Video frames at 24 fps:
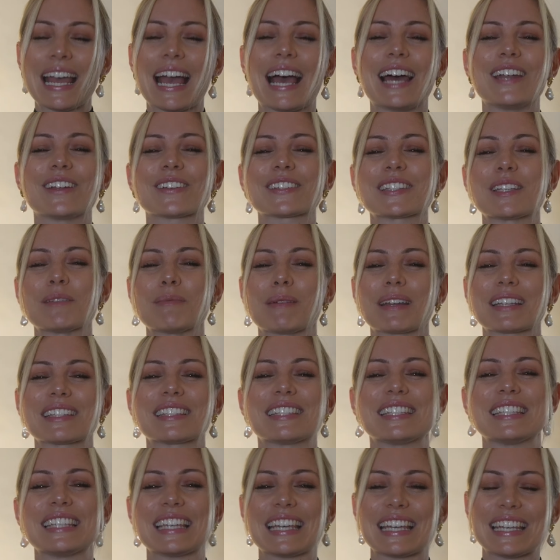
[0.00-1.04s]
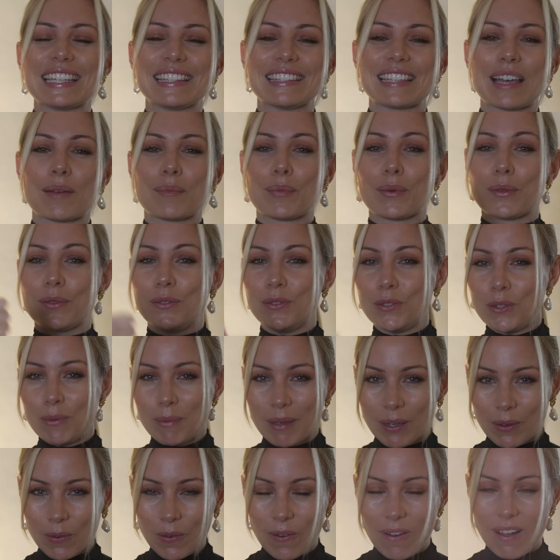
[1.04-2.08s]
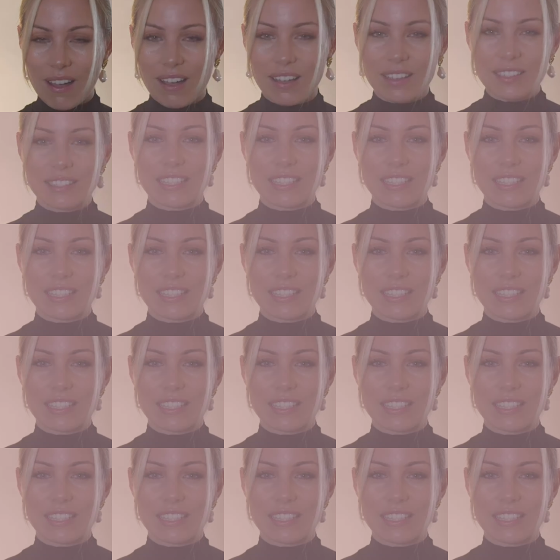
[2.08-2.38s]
Alors c'est parti, étape numéro 1,